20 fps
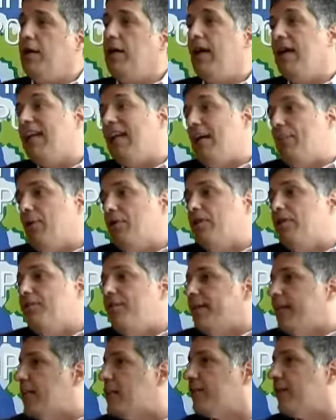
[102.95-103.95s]
reclamando de
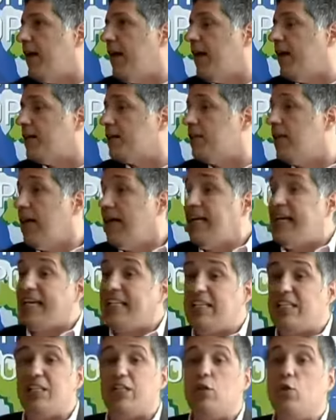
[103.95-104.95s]
vendas fracas e a
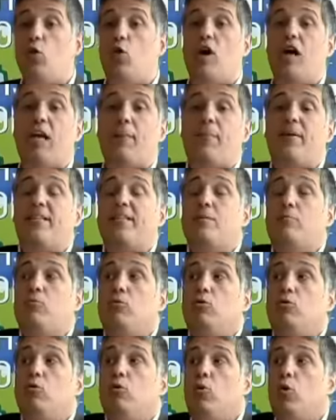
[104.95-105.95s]
gente não olha para esse
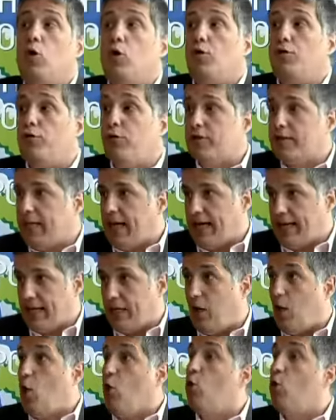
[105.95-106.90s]
mundo novo que está aí.